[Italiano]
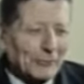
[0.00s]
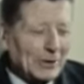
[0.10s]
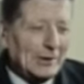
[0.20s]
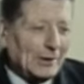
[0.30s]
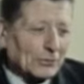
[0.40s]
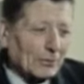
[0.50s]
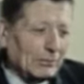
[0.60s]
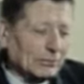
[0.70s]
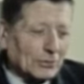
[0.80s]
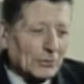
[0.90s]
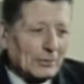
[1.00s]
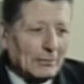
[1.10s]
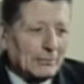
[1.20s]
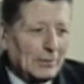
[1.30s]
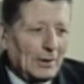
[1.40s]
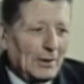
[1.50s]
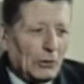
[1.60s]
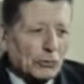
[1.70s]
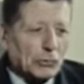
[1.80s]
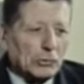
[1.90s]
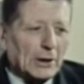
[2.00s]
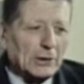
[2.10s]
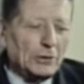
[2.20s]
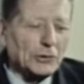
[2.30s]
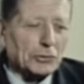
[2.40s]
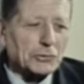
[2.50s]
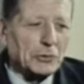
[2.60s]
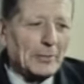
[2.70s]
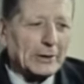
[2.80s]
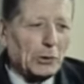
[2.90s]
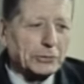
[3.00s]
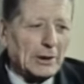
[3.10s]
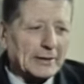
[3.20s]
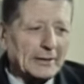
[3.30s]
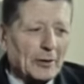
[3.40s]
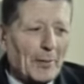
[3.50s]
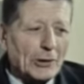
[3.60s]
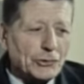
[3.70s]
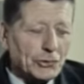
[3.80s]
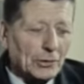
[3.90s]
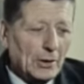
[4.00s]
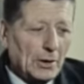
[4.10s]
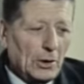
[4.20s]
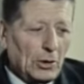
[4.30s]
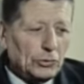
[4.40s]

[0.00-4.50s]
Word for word: Quindi sono, ho ascoltato il discorso di Matteotti del 30 maggio,